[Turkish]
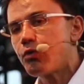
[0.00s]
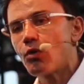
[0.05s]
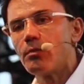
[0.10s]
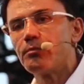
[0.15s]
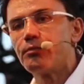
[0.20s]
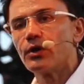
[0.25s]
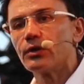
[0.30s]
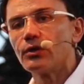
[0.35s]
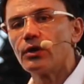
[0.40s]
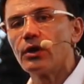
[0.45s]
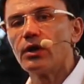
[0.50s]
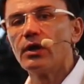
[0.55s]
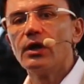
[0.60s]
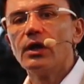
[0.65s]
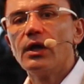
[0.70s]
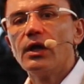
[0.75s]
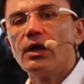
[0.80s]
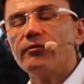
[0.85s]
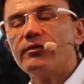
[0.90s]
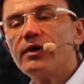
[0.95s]
pompalıyor.
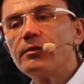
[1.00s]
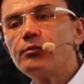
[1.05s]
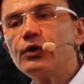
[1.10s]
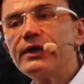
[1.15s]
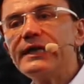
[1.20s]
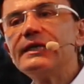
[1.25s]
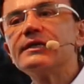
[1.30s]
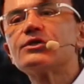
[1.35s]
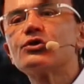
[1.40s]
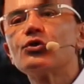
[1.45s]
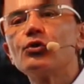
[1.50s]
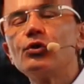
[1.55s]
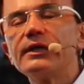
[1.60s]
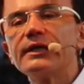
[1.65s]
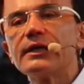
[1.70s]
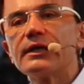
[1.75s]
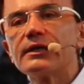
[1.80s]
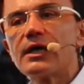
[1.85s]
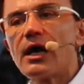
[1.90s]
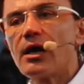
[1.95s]
Ve bu insülin
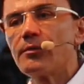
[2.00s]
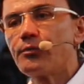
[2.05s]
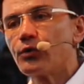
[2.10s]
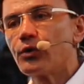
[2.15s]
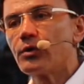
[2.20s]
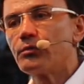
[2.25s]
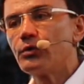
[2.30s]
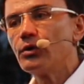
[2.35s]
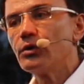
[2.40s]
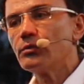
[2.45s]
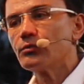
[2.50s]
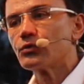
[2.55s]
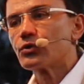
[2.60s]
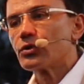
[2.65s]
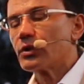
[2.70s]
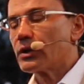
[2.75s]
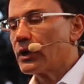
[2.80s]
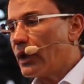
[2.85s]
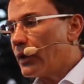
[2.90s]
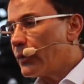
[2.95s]
de ne yapıyor biliyor
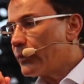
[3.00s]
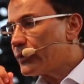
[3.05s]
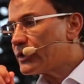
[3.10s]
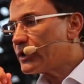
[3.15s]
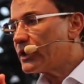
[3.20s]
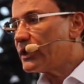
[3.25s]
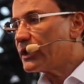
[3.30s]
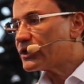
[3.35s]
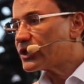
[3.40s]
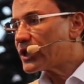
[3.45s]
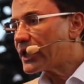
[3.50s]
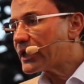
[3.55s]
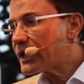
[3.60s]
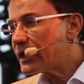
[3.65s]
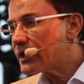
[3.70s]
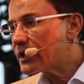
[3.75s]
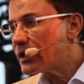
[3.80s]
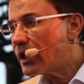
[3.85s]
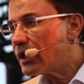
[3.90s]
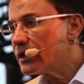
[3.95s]
musun?
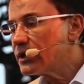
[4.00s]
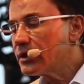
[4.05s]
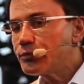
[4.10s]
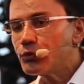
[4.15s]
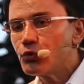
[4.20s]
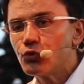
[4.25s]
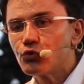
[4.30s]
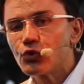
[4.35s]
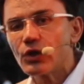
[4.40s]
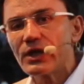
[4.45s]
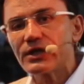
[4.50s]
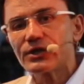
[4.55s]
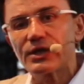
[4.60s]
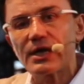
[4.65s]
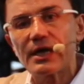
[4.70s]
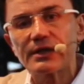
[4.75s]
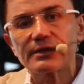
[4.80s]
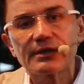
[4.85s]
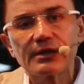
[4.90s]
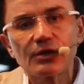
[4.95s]
Şekeri alıp hücre
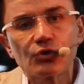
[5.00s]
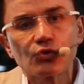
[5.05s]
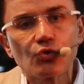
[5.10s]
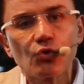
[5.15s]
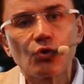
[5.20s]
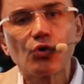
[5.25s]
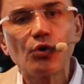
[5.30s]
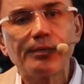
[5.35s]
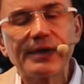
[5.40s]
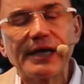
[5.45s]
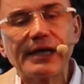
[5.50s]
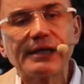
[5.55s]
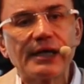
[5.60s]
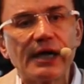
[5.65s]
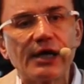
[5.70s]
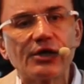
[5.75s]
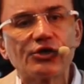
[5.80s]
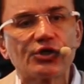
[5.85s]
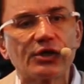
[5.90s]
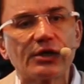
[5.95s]
içerisine sokup
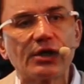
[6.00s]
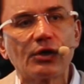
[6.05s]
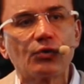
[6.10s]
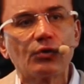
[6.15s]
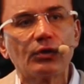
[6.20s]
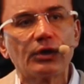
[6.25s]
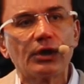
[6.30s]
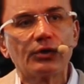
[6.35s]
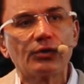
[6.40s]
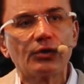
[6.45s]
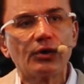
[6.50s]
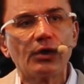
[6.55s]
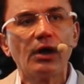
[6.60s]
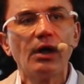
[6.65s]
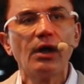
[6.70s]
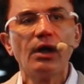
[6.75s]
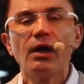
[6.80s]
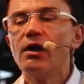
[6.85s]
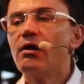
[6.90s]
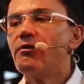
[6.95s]
enerjide kullanıyor.
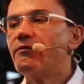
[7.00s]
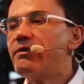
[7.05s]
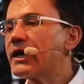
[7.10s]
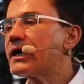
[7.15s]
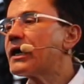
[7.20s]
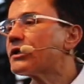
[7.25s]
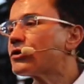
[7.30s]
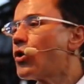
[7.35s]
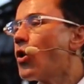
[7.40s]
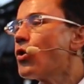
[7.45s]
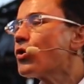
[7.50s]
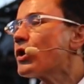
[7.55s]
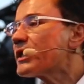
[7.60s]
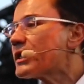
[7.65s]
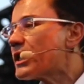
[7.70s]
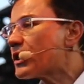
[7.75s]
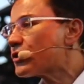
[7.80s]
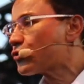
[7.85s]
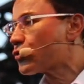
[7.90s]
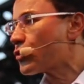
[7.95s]
Fakat o
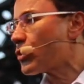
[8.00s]
kadar